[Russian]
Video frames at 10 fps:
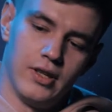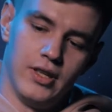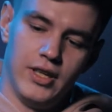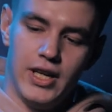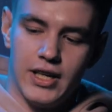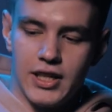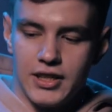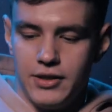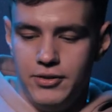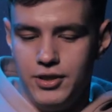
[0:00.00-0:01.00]
Я
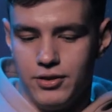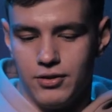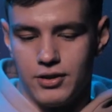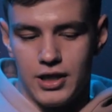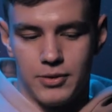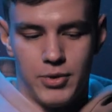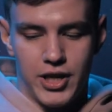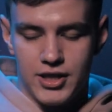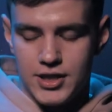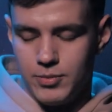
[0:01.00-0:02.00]
как-то видел, как
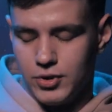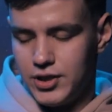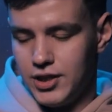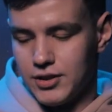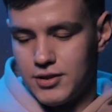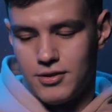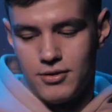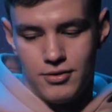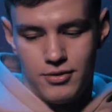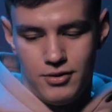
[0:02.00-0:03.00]
парень забыл текст.